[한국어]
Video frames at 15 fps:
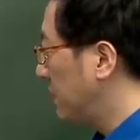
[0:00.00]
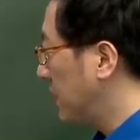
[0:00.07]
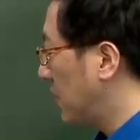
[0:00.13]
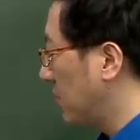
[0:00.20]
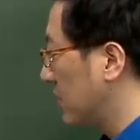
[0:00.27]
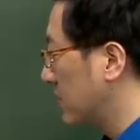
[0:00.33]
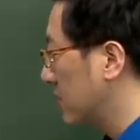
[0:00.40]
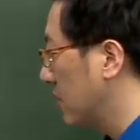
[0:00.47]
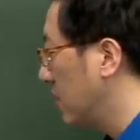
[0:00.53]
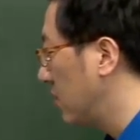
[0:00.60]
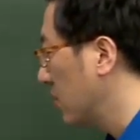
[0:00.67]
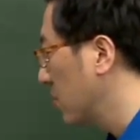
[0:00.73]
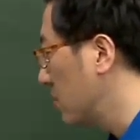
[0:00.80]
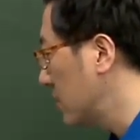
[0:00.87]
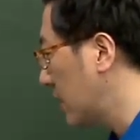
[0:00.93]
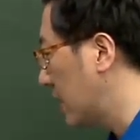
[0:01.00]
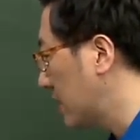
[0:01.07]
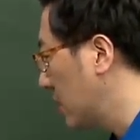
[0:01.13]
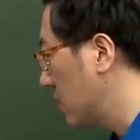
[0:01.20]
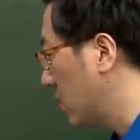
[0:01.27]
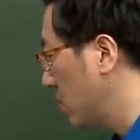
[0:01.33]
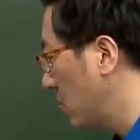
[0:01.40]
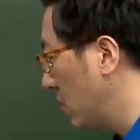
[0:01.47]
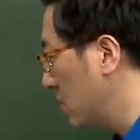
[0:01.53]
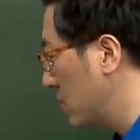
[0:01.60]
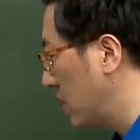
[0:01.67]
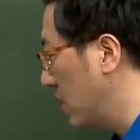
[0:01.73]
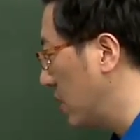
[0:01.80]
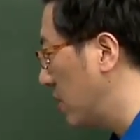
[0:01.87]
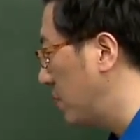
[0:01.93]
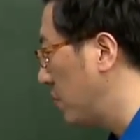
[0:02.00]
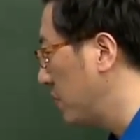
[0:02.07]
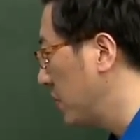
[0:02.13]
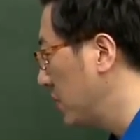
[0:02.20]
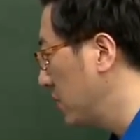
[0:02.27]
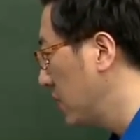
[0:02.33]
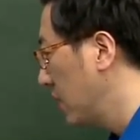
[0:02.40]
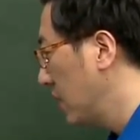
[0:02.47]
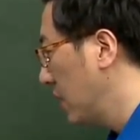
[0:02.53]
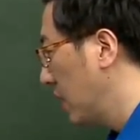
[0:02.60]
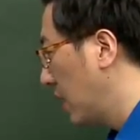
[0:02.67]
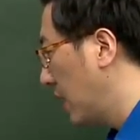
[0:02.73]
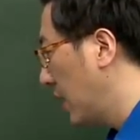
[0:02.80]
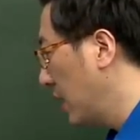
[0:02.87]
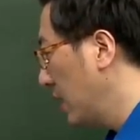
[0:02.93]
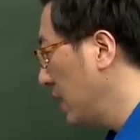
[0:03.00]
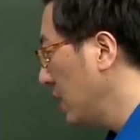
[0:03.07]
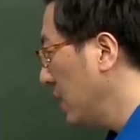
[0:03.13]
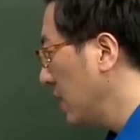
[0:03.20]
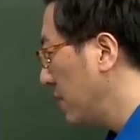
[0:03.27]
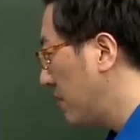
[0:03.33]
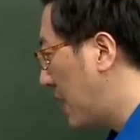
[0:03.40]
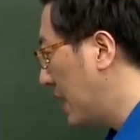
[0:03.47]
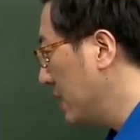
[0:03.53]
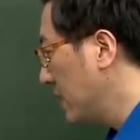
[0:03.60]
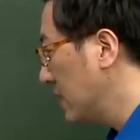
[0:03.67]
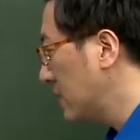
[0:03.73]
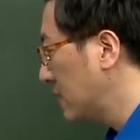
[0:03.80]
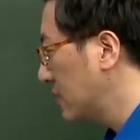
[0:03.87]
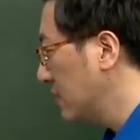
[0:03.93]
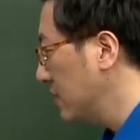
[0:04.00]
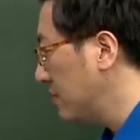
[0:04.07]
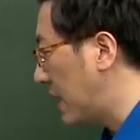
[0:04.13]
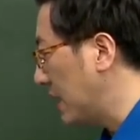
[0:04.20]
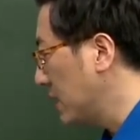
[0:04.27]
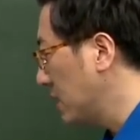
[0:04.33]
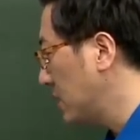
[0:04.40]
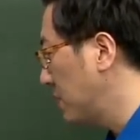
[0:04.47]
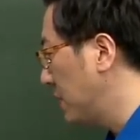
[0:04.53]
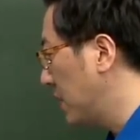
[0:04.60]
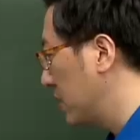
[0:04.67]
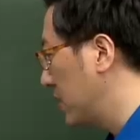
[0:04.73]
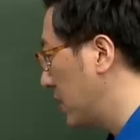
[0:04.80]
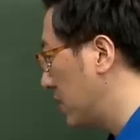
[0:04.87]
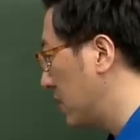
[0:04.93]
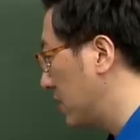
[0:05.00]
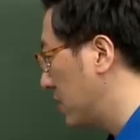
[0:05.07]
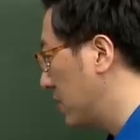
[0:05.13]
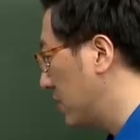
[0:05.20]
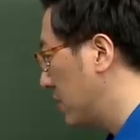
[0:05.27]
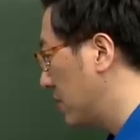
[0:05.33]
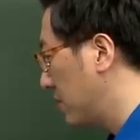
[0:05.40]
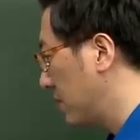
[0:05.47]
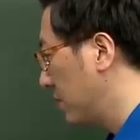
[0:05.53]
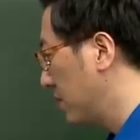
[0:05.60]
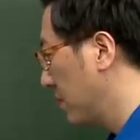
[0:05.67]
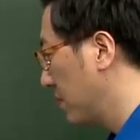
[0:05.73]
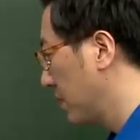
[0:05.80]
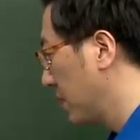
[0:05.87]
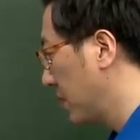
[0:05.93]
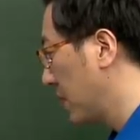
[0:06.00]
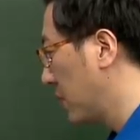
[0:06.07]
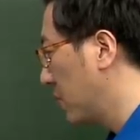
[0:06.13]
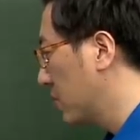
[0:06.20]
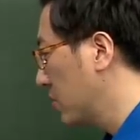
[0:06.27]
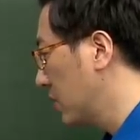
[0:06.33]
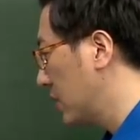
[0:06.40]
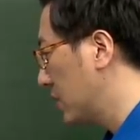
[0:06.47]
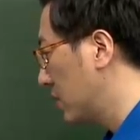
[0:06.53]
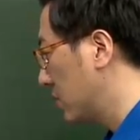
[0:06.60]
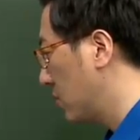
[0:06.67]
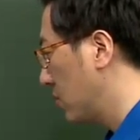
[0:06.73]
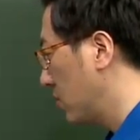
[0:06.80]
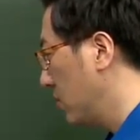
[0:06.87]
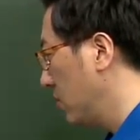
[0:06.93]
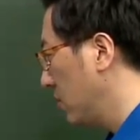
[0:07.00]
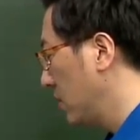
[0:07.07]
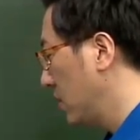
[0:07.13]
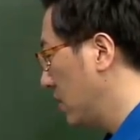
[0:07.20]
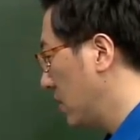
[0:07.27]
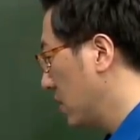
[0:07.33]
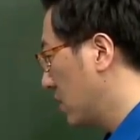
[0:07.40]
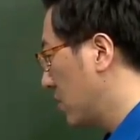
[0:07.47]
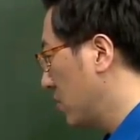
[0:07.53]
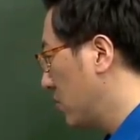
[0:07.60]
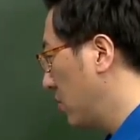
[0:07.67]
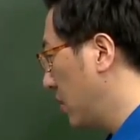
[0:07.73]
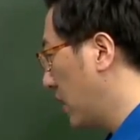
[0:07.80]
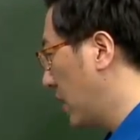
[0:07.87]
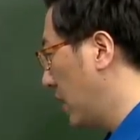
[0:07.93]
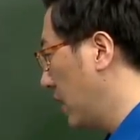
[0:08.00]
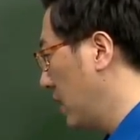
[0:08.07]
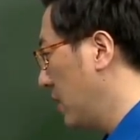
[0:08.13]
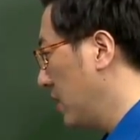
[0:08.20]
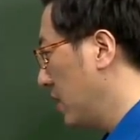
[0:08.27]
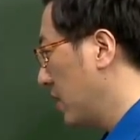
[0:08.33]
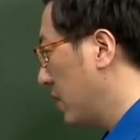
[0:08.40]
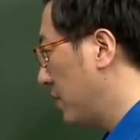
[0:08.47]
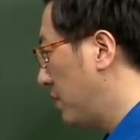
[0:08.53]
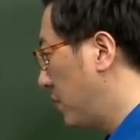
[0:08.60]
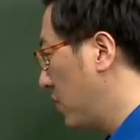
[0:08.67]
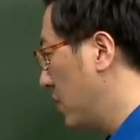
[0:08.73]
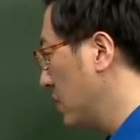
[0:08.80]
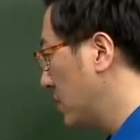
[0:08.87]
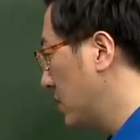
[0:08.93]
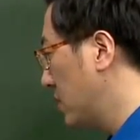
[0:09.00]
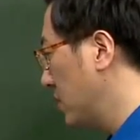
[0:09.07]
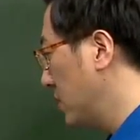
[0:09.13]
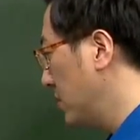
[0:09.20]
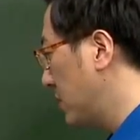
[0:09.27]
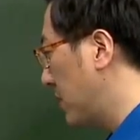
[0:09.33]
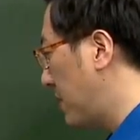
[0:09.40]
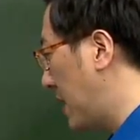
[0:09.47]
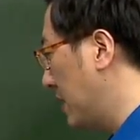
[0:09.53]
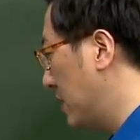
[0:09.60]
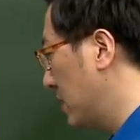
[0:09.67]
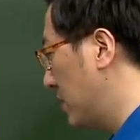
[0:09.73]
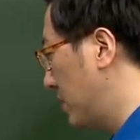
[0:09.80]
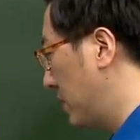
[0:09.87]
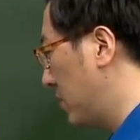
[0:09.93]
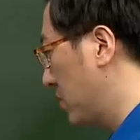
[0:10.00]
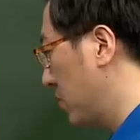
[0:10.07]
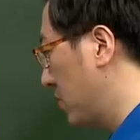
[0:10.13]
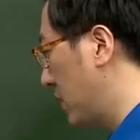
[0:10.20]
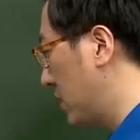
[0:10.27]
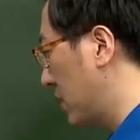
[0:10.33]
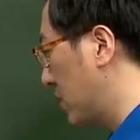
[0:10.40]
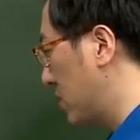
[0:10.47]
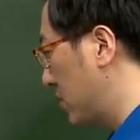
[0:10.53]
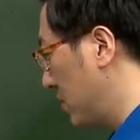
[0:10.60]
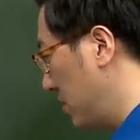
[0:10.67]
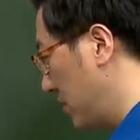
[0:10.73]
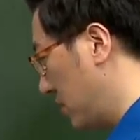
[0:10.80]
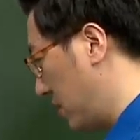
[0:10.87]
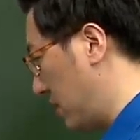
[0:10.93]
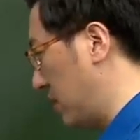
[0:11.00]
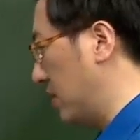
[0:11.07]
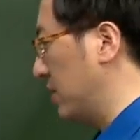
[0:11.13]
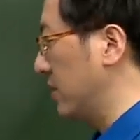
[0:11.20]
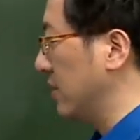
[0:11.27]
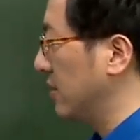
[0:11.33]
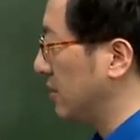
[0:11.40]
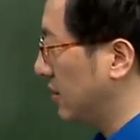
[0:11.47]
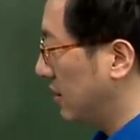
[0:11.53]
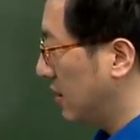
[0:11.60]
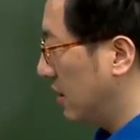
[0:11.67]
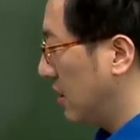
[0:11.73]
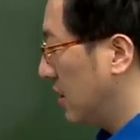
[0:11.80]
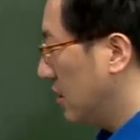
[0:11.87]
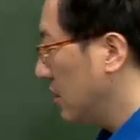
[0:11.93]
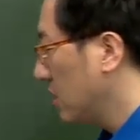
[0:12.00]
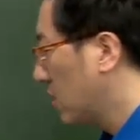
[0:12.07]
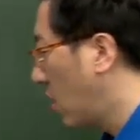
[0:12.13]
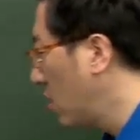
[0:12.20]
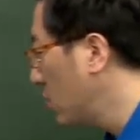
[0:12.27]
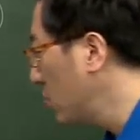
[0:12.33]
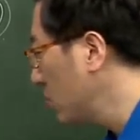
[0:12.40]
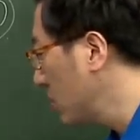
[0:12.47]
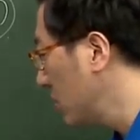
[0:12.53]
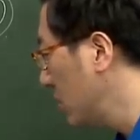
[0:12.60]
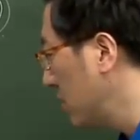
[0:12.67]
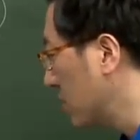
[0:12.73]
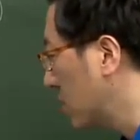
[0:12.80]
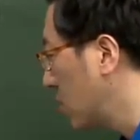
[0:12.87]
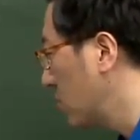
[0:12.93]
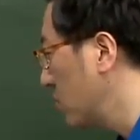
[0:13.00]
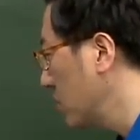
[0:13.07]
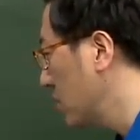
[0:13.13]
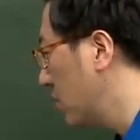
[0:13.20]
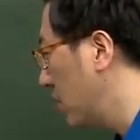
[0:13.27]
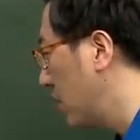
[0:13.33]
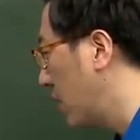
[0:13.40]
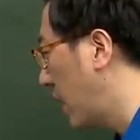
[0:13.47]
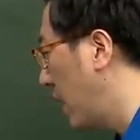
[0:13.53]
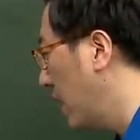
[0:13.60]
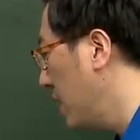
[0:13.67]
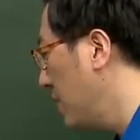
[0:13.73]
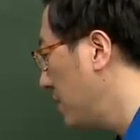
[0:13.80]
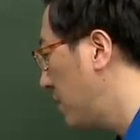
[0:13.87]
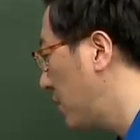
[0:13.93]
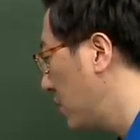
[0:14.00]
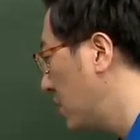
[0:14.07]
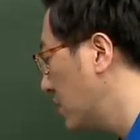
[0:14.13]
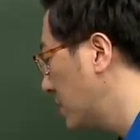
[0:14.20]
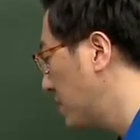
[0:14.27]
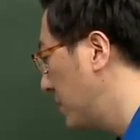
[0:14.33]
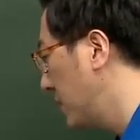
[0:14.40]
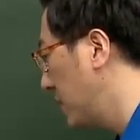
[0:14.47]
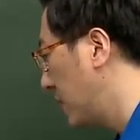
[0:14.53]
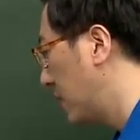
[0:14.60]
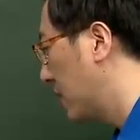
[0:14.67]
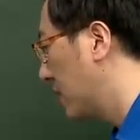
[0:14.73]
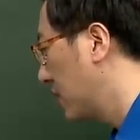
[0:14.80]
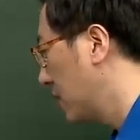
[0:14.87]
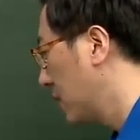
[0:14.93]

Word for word: b라고 했어요. 이거 혹시 같다는 거. 이거 이제 보면 a 마이너스 마이너스 b가 돼야 돼요. 이렇게 돼야 되는 거고 그리고 a 플러스 자 마이너스 b 이렇게 돼야 되겠죠. 예. 그러니까 결국은 결국 이거예요. a 플러스 b